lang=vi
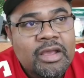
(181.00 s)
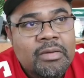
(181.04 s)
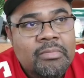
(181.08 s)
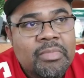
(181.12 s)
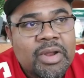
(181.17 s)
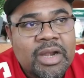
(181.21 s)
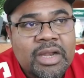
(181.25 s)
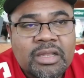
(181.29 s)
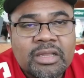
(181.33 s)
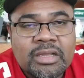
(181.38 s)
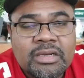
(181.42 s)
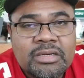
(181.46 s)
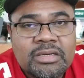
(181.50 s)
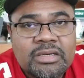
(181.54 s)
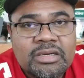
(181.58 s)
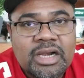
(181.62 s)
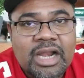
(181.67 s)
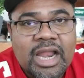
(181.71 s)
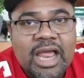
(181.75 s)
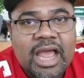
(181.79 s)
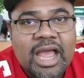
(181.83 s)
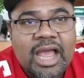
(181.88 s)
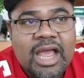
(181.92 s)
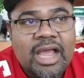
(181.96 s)
mình tưởng
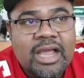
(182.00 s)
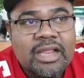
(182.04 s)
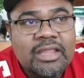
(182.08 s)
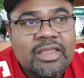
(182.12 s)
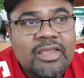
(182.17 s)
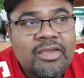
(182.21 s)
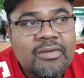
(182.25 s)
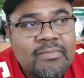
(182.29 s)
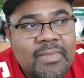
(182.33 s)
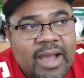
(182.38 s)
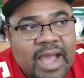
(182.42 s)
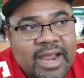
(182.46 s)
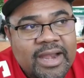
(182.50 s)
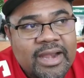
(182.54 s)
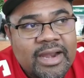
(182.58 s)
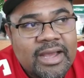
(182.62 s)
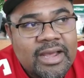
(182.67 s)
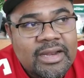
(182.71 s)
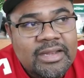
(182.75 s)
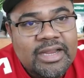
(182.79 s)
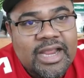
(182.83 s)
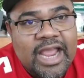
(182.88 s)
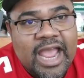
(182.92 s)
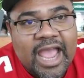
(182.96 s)
là chuyến bay nó
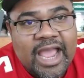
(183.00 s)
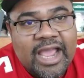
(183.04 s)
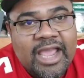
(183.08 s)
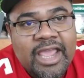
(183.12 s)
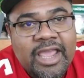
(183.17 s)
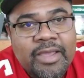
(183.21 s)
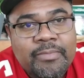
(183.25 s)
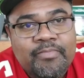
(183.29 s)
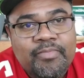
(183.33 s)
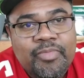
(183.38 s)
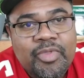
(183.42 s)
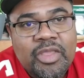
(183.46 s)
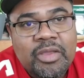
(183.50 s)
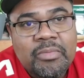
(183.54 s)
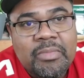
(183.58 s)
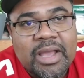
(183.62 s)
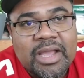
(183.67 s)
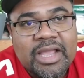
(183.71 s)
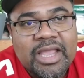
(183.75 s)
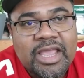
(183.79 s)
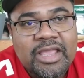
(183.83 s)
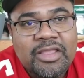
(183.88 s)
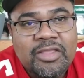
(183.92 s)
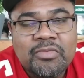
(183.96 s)
ít khan hiếm nhưng mà
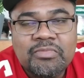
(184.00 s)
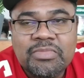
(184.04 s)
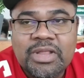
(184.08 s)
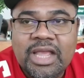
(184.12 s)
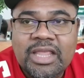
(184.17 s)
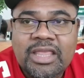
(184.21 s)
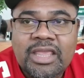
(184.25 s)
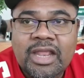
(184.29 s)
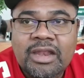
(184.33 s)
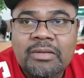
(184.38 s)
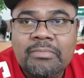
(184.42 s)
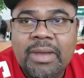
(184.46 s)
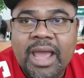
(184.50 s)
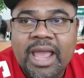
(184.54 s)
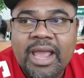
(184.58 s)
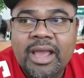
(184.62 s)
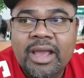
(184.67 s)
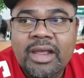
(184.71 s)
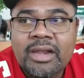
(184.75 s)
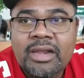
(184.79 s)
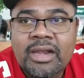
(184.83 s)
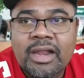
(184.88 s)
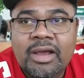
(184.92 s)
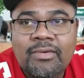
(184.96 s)
khi chúng ta nhìn màn
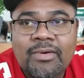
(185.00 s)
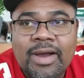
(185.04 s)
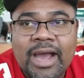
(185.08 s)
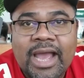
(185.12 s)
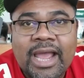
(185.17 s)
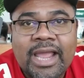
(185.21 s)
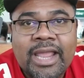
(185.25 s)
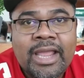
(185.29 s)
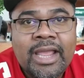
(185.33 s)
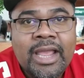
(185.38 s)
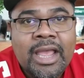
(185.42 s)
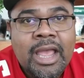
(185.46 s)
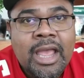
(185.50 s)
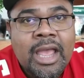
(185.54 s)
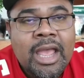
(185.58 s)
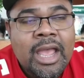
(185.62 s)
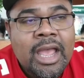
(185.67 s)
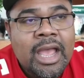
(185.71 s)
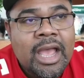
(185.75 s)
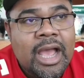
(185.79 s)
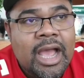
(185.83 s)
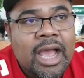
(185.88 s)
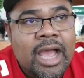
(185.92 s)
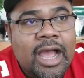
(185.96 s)
hình ở ngoài
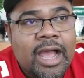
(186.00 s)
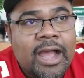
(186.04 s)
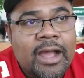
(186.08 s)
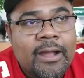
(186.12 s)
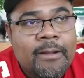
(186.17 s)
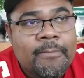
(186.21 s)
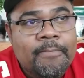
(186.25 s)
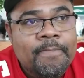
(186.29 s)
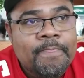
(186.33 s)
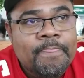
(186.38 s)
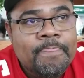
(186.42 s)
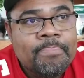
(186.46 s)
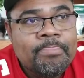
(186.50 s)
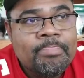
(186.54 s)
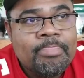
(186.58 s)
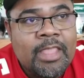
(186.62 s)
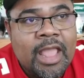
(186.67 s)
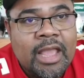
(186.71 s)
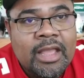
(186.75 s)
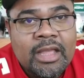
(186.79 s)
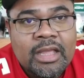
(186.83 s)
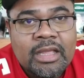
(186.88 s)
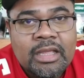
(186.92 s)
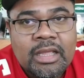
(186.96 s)
à,
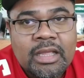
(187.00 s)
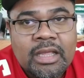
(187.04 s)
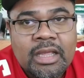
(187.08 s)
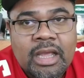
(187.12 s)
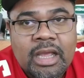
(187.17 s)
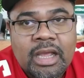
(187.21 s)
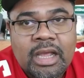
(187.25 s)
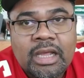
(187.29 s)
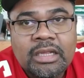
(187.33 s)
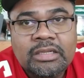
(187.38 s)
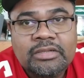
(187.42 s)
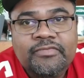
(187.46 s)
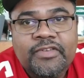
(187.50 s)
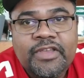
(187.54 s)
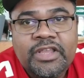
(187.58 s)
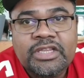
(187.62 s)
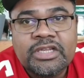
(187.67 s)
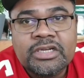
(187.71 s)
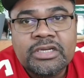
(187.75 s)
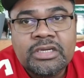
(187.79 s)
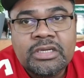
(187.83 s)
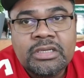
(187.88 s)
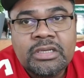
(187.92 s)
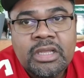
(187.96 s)
à, phi
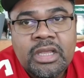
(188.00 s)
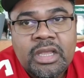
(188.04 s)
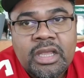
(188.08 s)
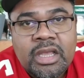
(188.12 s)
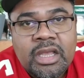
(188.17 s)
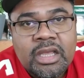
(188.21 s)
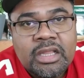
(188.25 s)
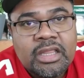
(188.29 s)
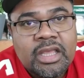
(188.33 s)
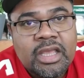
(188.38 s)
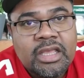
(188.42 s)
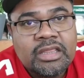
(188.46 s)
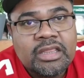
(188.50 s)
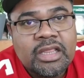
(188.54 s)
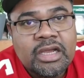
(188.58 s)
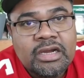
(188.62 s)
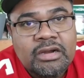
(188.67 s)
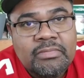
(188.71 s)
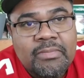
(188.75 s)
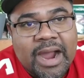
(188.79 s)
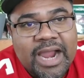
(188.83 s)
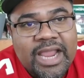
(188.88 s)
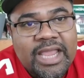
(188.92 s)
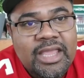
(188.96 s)
trường thì
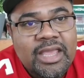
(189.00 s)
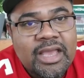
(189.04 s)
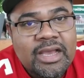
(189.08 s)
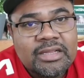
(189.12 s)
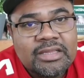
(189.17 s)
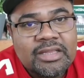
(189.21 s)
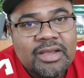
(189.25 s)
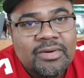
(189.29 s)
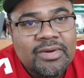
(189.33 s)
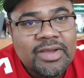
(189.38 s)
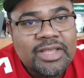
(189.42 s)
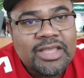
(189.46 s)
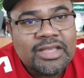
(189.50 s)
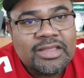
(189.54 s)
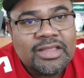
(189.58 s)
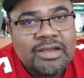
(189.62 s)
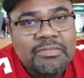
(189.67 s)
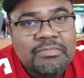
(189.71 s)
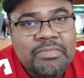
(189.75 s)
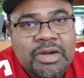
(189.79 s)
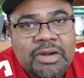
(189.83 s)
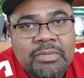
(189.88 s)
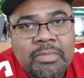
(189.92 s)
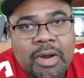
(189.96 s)
từ 7 giờ tối cho tới
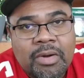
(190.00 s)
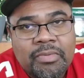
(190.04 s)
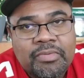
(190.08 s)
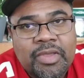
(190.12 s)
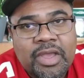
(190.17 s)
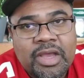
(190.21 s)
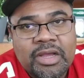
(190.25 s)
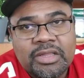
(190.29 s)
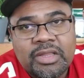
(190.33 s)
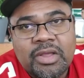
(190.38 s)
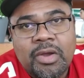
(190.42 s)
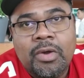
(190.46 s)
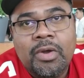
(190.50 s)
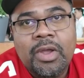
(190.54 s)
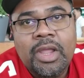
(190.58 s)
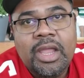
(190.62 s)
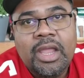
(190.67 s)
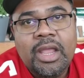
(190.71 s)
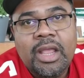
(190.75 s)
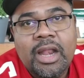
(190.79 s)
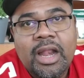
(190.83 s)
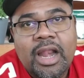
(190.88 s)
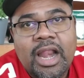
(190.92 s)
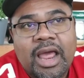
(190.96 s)
11 giờ tối
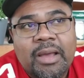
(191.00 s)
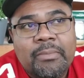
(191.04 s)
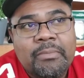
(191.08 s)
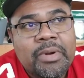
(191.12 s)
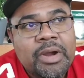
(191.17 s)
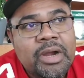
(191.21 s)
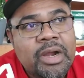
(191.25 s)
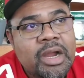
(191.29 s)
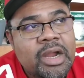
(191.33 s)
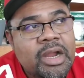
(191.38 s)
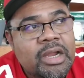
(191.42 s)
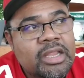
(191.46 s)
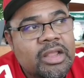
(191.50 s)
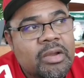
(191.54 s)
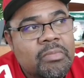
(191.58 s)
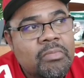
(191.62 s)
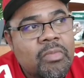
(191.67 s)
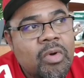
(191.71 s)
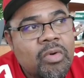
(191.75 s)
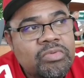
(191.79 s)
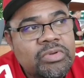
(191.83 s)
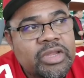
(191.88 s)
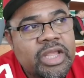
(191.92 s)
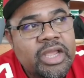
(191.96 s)
là 10 trong
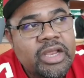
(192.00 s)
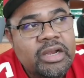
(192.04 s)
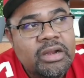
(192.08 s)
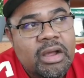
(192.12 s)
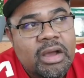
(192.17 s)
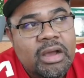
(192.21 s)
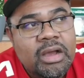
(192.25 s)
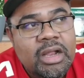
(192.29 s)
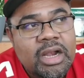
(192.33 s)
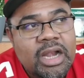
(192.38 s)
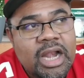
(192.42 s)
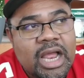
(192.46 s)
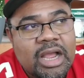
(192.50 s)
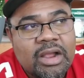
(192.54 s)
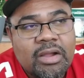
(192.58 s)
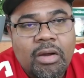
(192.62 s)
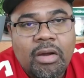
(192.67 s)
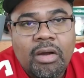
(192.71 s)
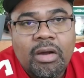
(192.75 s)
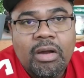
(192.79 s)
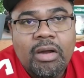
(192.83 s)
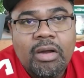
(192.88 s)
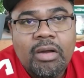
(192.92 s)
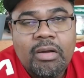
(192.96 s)
4 tiếng đó là
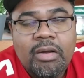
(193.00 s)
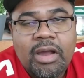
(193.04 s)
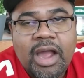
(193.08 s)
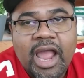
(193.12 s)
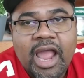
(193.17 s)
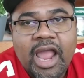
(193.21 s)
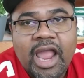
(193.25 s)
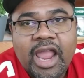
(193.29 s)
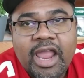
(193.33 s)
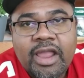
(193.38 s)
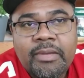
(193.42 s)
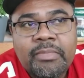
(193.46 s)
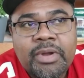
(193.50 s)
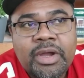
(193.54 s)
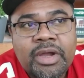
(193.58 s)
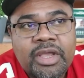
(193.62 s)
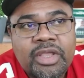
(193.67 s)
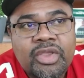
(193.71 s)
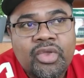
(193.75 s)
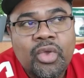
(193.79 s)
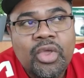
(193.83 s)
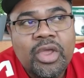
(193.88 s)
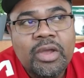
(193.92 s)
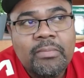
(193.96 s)
có 20
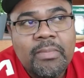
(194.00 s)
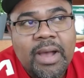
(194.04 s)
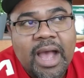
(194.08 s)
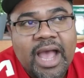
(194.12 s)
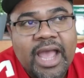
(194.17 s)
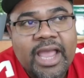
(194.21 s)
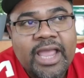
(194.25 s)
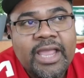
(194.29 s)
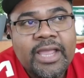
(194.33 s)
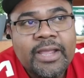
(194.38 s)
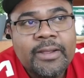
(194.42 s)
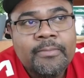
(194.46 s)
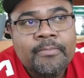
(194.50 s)
chuyến bay